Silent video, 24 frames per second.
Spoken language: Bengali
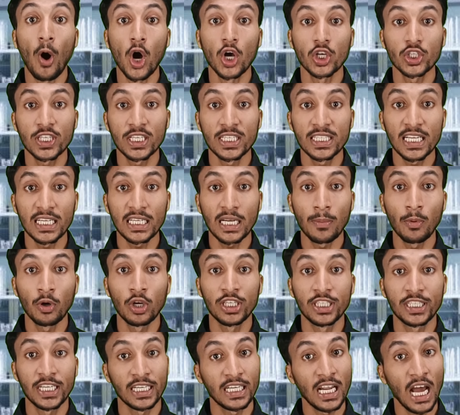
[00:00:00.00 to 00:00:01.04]
পয়জন যেটা
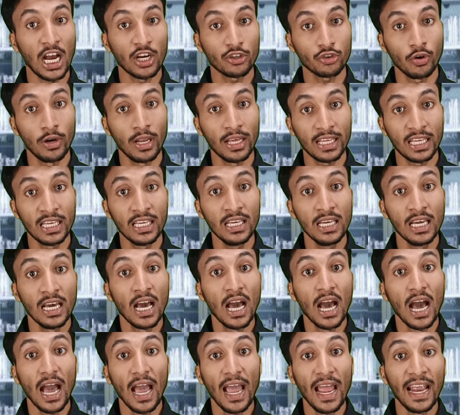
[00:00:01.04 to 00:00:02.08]
বলি সেটা আসলে কি
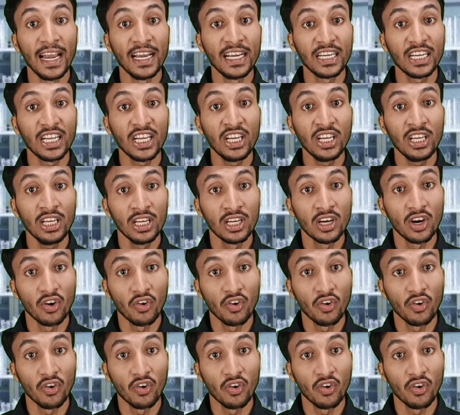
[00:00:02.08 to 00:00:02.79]
অ্যান্টি